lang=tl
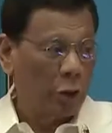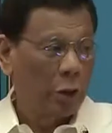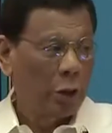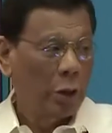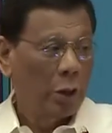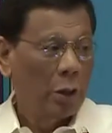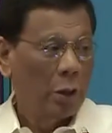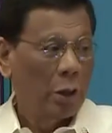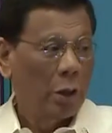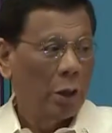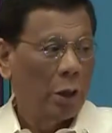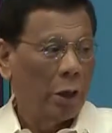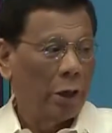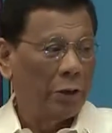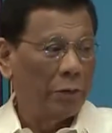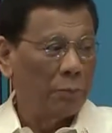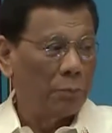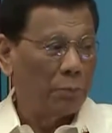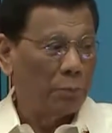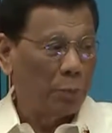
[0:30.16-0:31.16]
naman ni
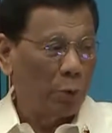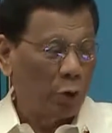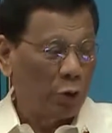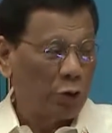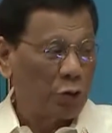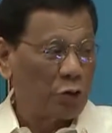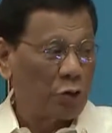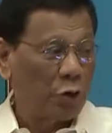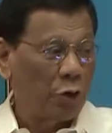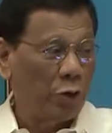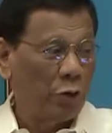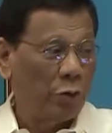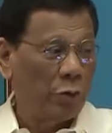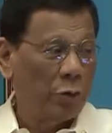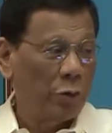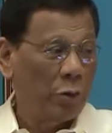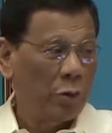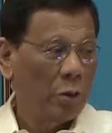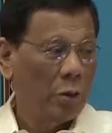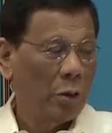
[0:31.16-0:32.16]
Presidential Spokesperson spokesperson
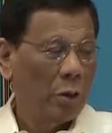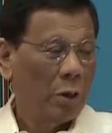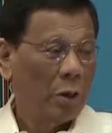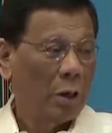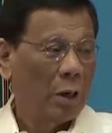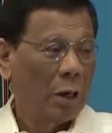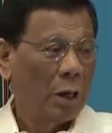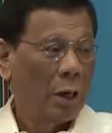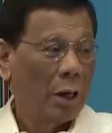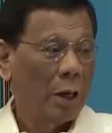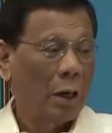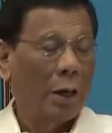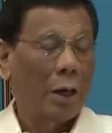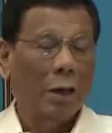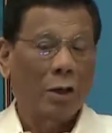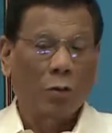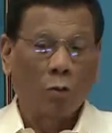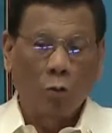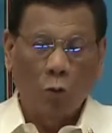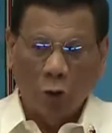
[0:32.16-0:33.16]
Harry Roque
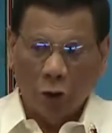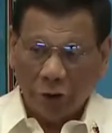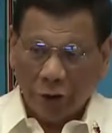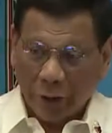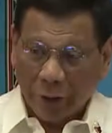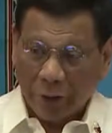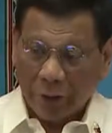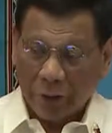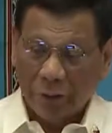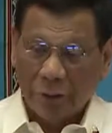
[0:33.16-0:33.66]
na 15